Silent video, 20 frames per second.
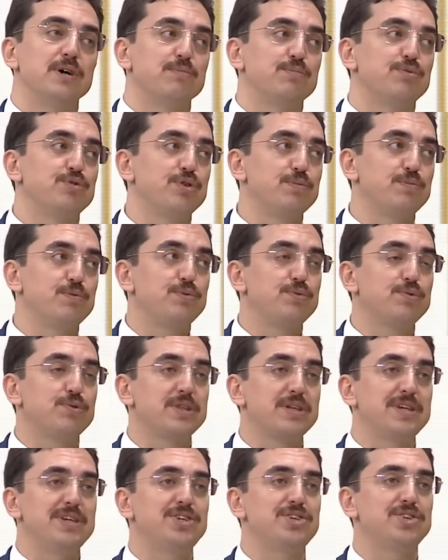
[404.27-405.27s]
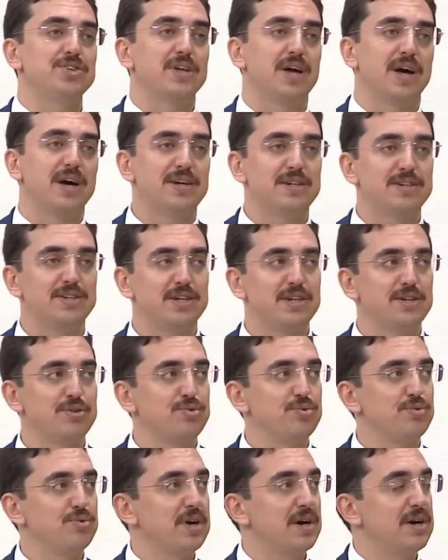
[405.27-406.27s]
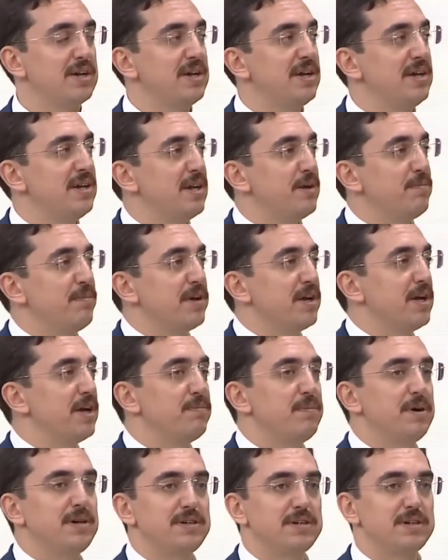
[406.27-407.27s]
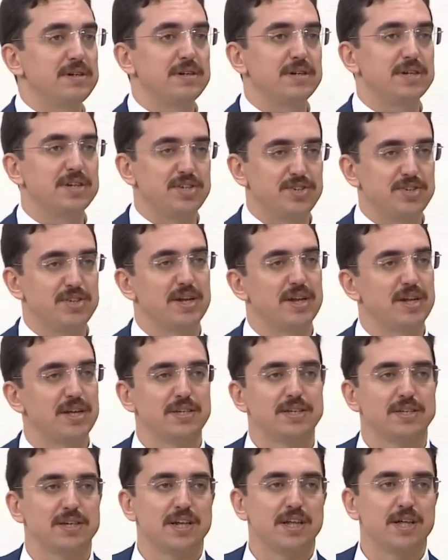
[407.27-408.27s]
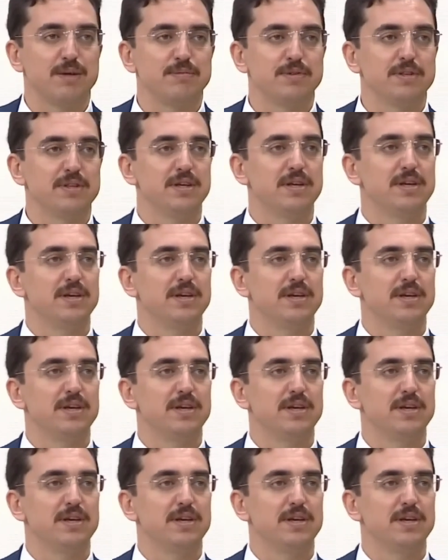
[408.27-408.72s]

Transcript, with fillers: Bunu buldukları için her sene Zülkarneyn'le beraber Hızır Aleyhisselam'ın